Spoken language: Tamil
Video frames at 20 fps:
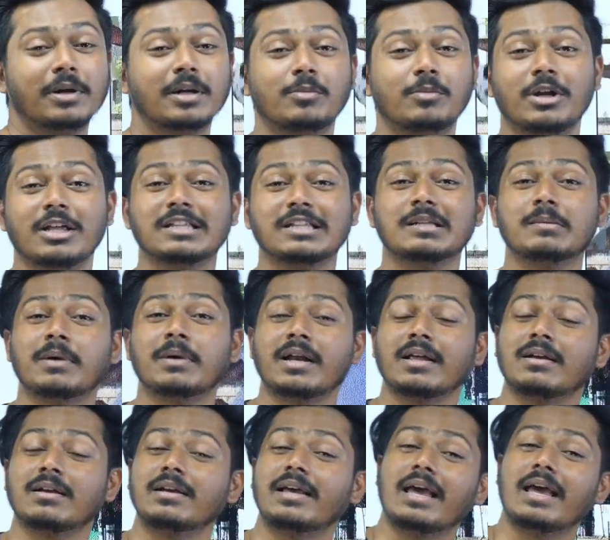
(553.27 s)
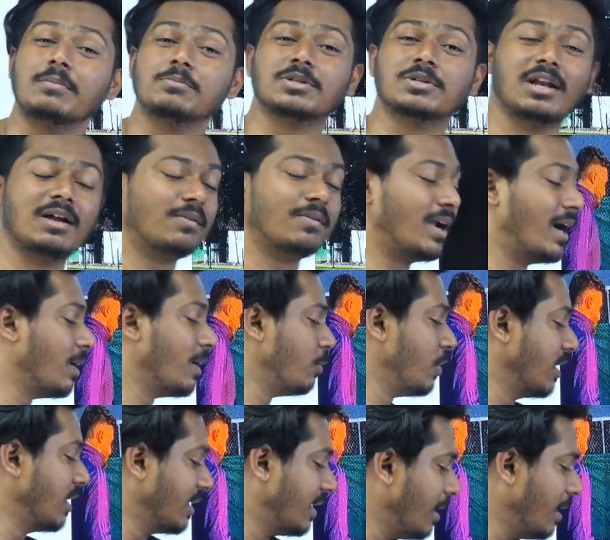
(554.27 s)
பண்ண முடியாது இந்த மாதிரி கேம்ஸ் எல்லாம் விளையாட
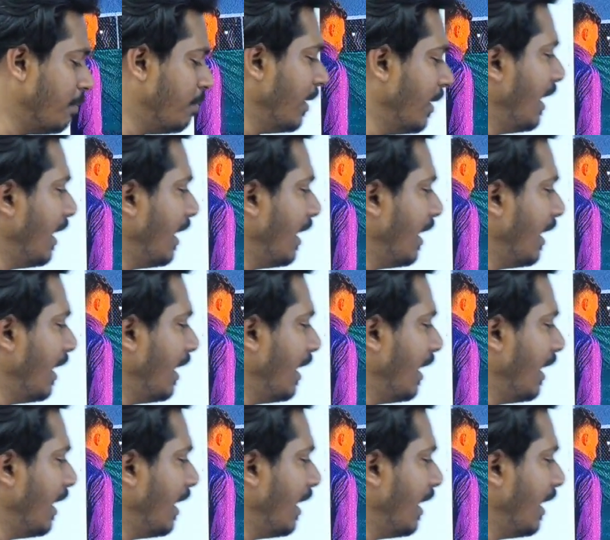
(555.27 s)
முடியாது கிரிப்